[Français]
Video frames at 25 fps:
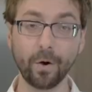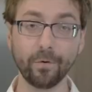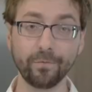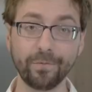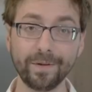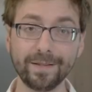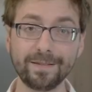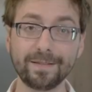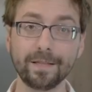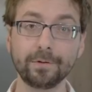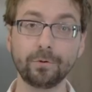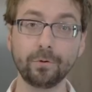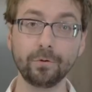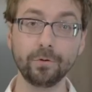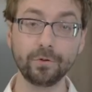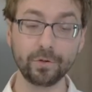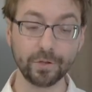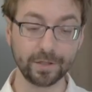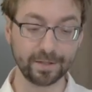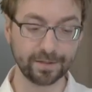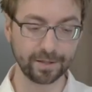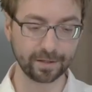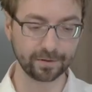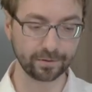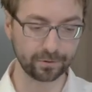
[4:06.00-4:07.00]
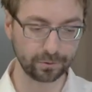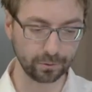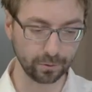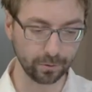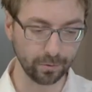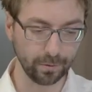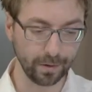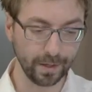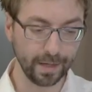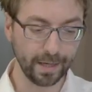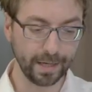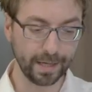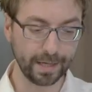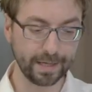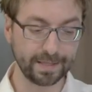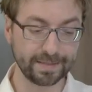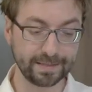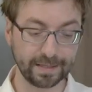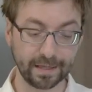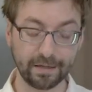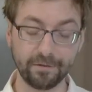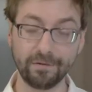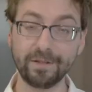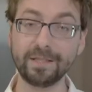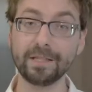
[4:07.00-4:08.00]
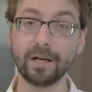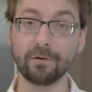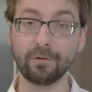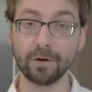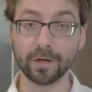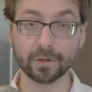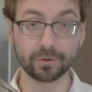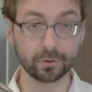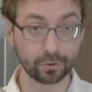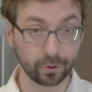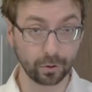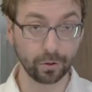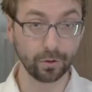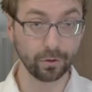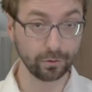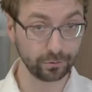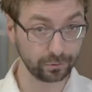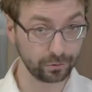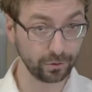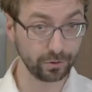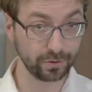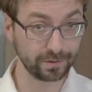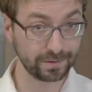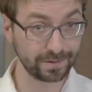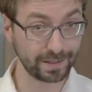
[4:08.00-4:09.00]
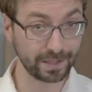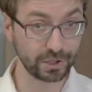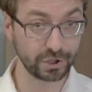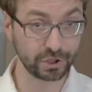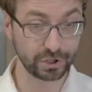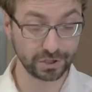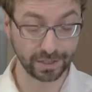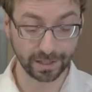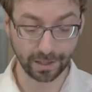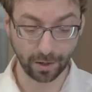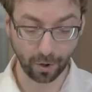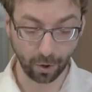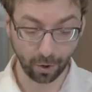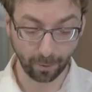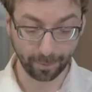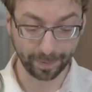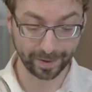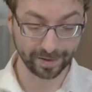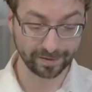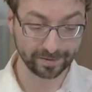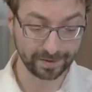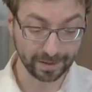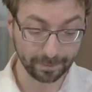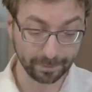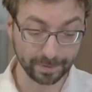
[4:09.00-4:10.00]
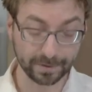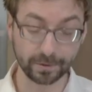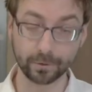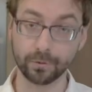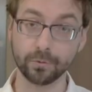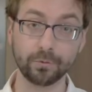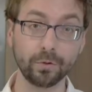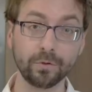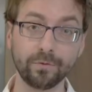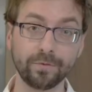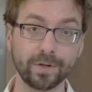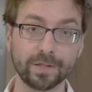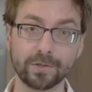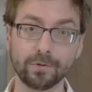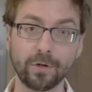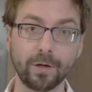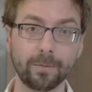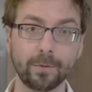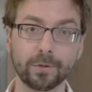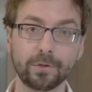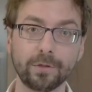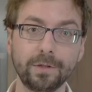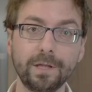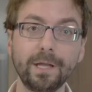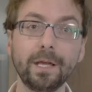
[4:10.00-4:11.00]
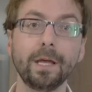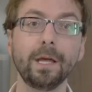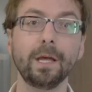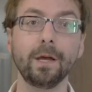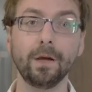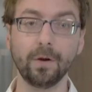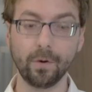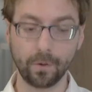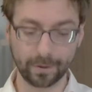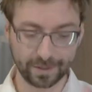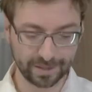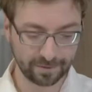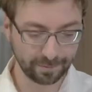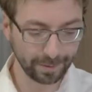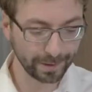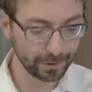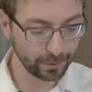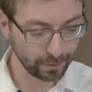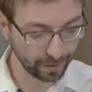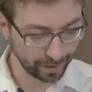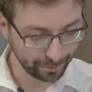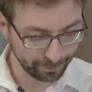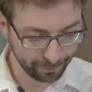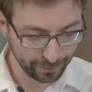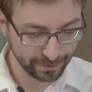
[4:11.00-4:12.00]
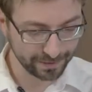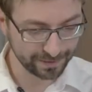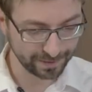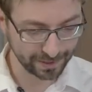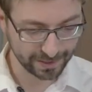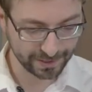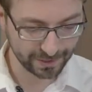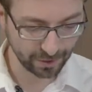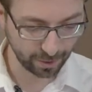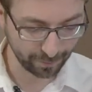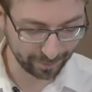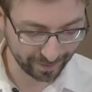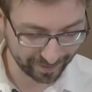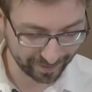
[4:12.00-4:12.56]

En fait, c'est une utilisation et ça évite d'avoir trop de sachets en plastique puisque de toute façon, à un moment donné, on espère qu'il n'y aura plus de sachets en